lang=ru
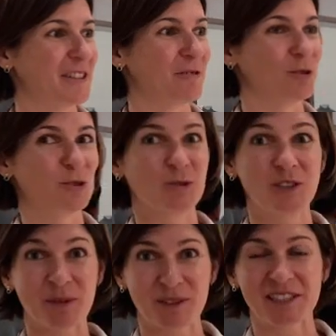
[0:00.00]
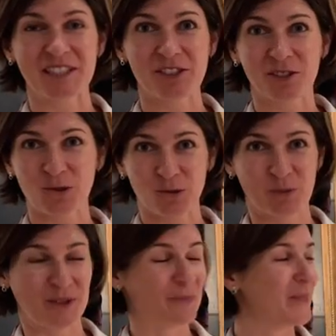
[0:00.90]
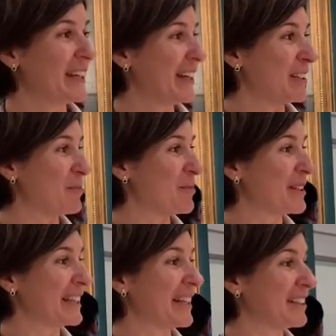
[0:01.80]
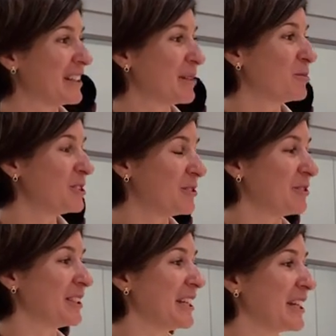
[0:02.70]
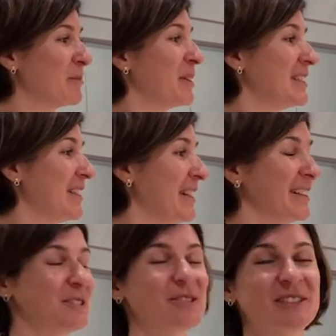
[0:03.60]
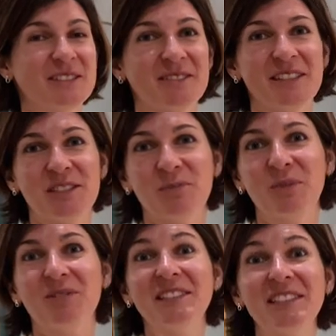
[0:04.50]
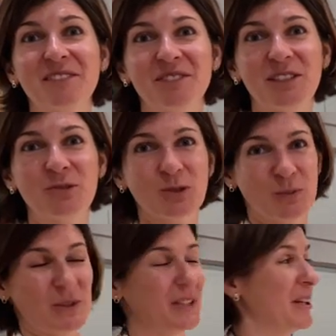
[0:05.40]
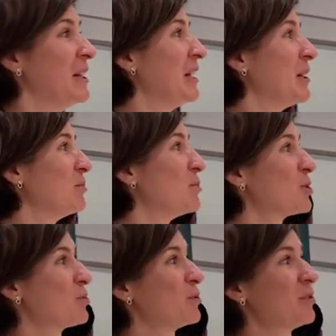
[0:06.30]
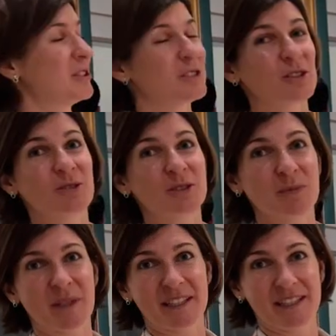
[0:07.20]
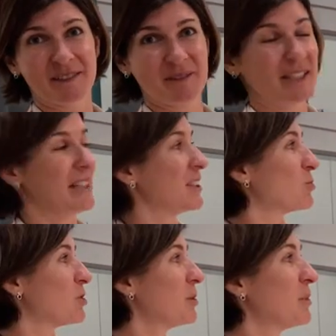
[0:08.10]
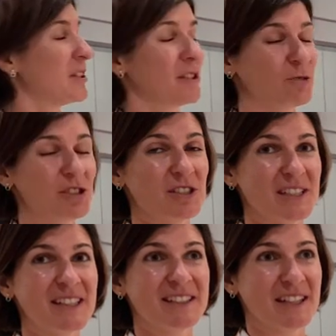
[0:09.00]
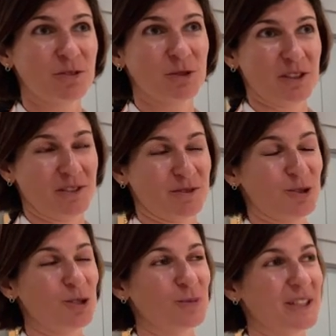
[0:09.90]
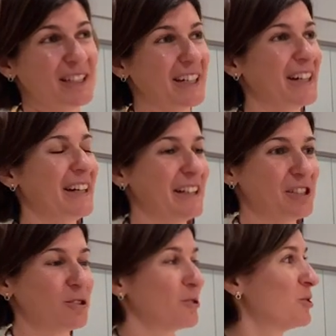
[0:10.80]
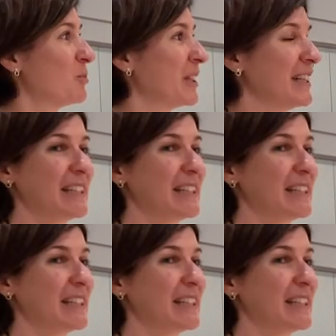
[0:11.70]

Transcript: его, но и самая настоящая дружба. Например, на этой работе Фредерика Базили, которая называется «Импровизированный госпиталь», мы можем увидеть Клода Мане с ушибленной очень сильно ногой. История была такая, что Клод Мане